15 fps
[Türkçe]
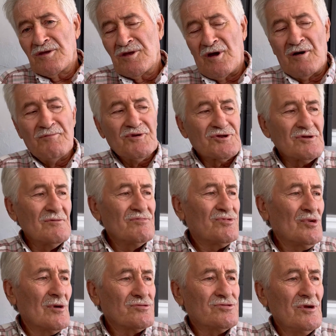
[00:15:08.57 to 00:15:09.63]
Ya bizim
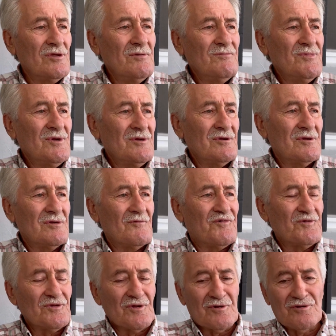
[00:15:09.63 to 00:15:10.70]
çok dönüm bir
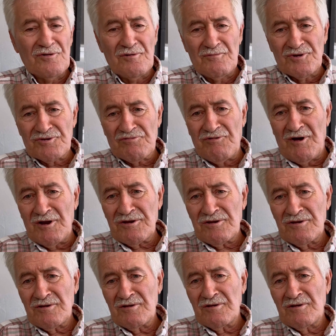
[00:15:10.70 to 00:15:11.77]
fındıklığımız var.
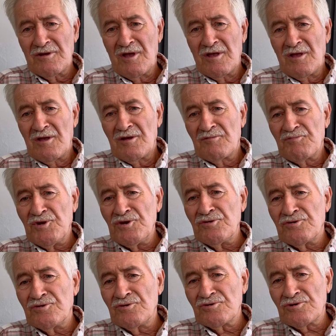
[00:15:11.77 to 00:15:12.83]

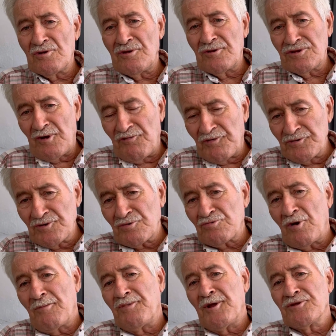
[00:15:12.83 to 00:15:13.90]
1200 kilo da fındık
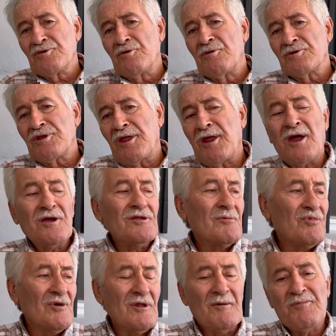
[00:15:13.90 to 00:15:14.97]
topladık oradan.
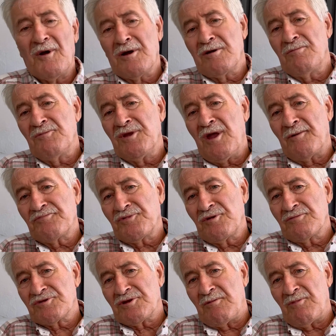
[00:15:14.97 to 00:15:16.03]
Aynı böyle bakım bakımlı
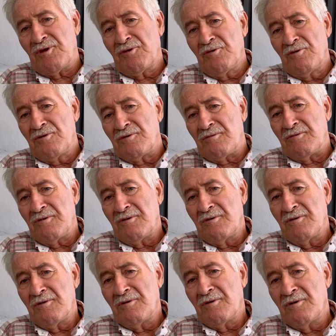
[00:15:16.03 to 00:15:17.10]
yaptığım zaman oğlum. O
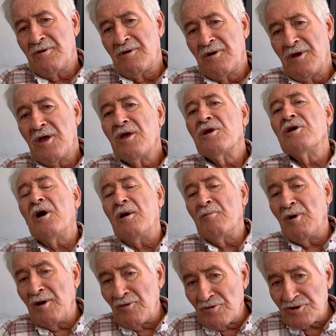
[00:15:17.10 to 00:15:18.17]
3 sene önceydi.
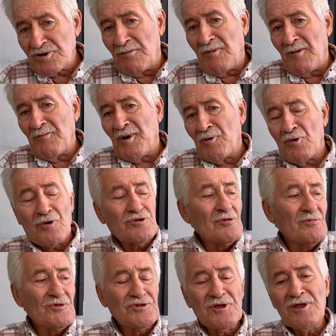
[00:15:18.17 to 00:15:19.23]
Ama o zaman bak
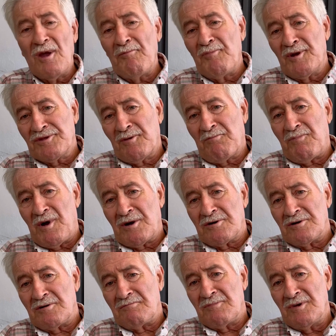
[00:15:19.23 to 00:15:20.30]
ozu buzu yapmadık
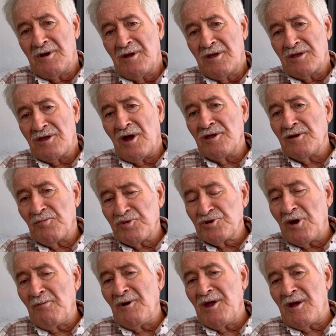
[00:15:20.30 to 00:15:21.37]
bakım. Hmm. Yani
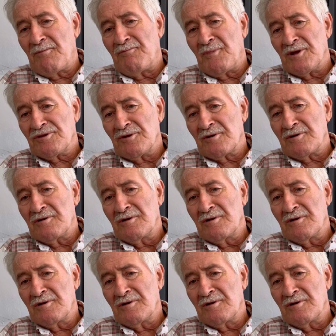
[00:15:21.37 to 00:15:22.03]
budama yapmadık.